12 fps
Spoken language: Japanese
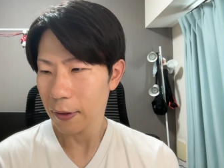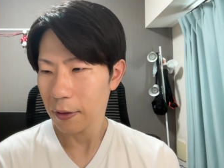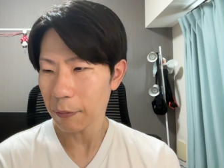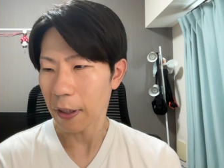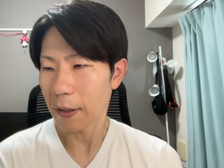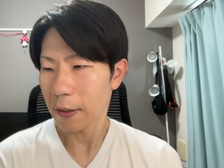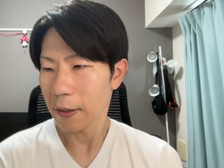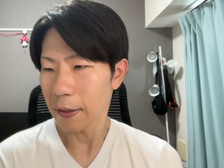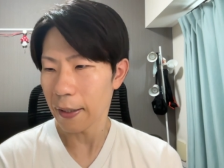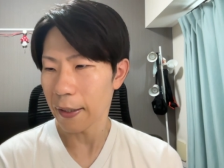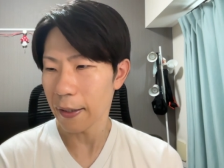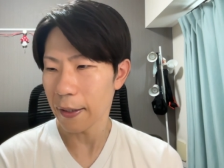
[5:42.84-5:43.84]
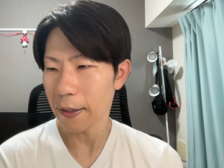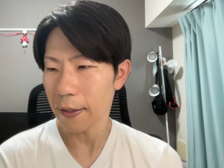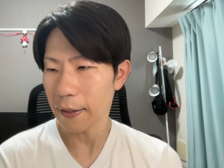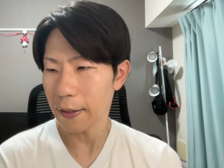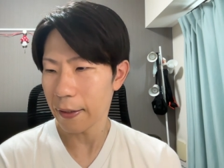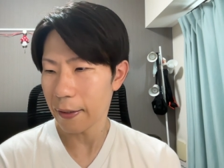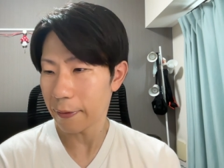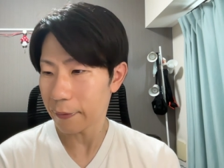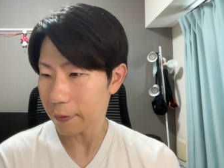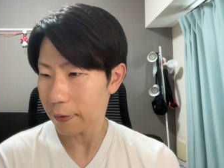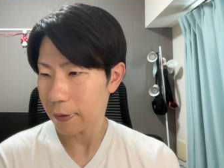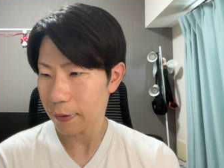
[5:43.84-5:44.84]
まあ、
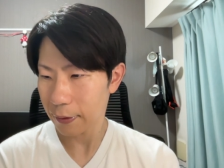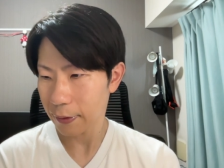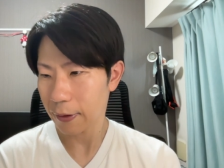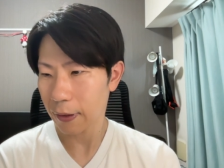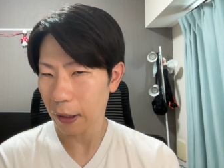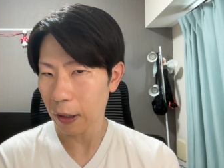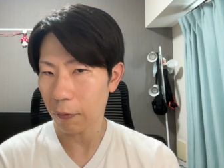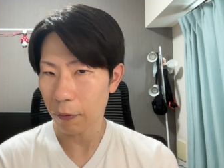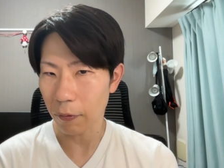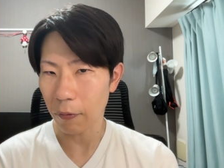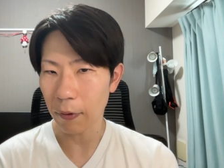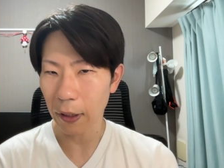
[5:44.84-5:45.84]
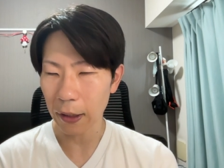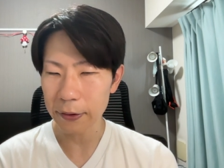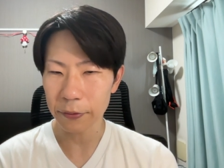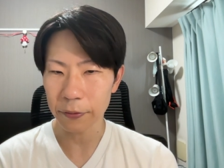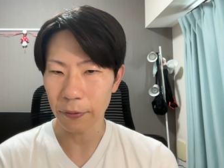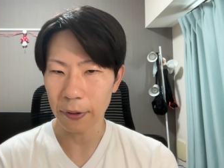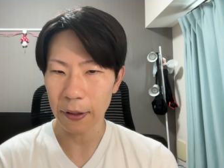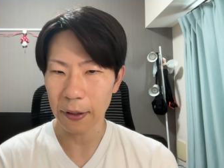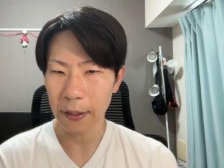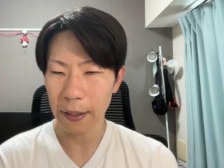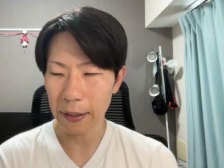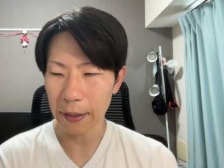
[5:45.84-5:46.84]
えー、家族を
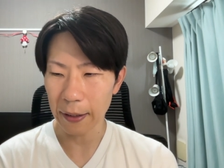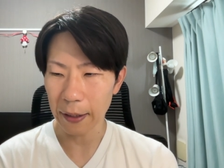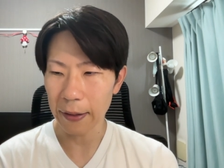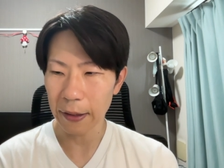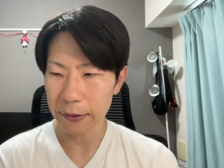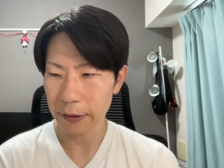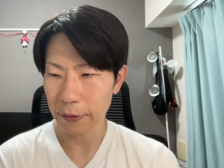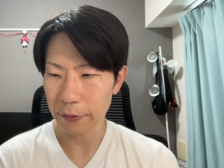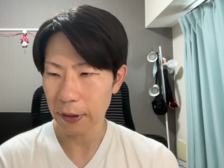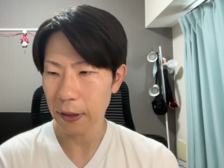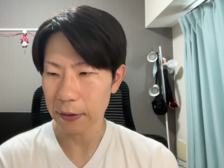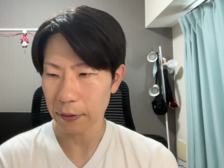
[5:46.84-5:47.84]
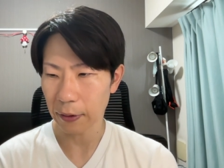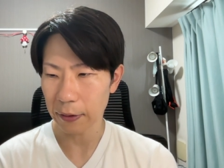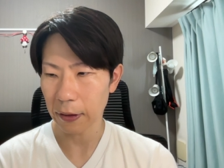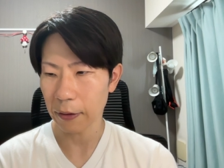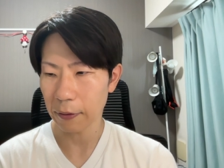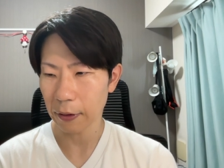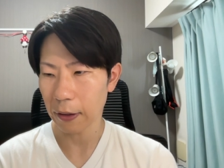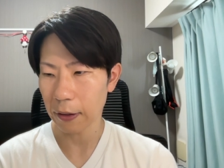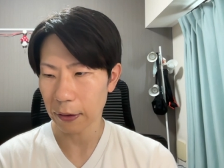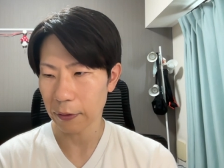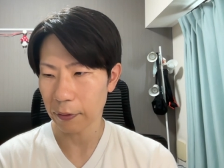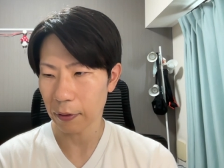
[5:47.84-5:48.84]
えー、がいらっしゃるフリーランスの方
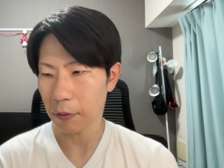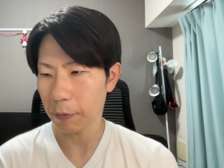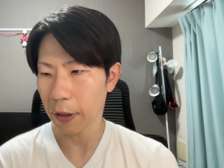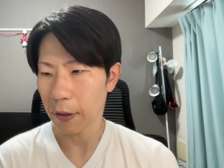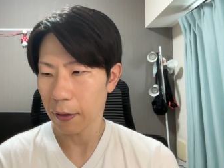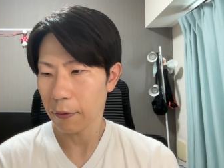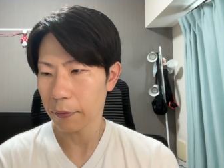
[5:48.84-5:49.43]
とかは、まあ、